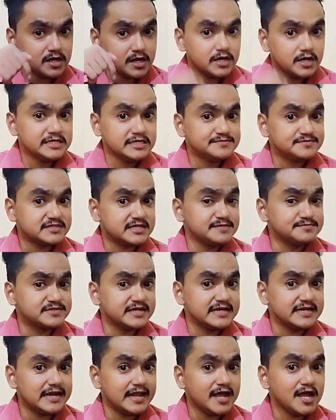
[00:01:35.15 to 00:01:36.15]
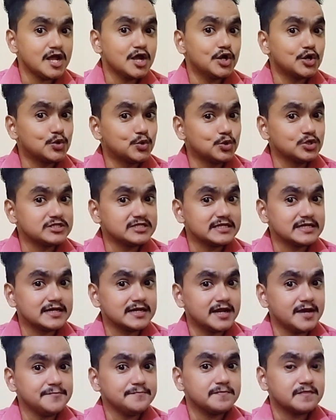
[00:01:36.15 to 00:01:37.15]
டிஸ்கிரிப்ஷனில் கொடுத்துருக்கிற
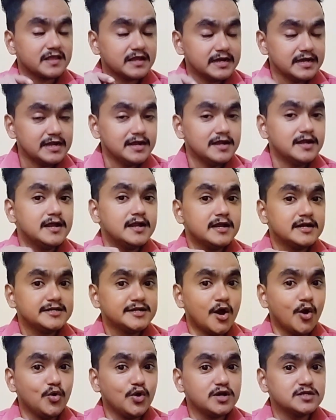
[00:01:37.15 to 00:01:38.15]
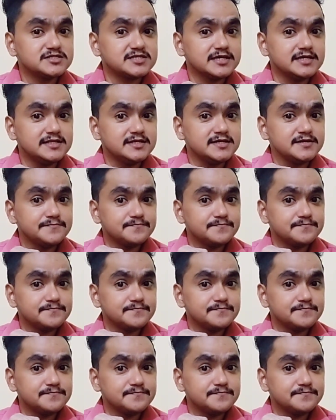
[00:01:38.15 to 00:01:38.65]
டவுன்லோட் செய்து